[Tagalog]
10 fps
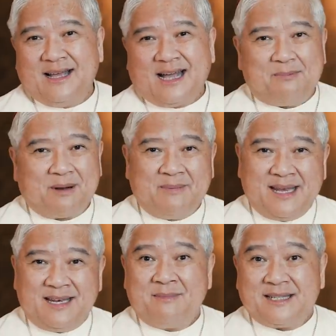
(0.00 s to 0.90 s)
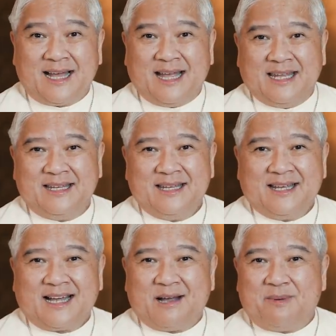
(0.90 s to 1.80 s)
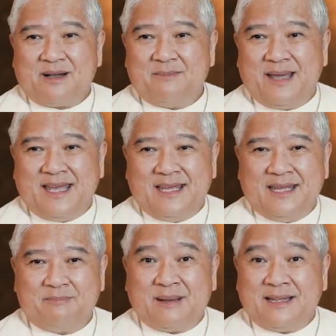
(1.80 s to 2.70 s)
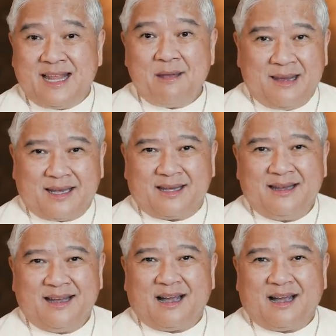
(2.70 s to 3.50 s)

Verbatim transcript: kapag may namatay, kapag may pandemic,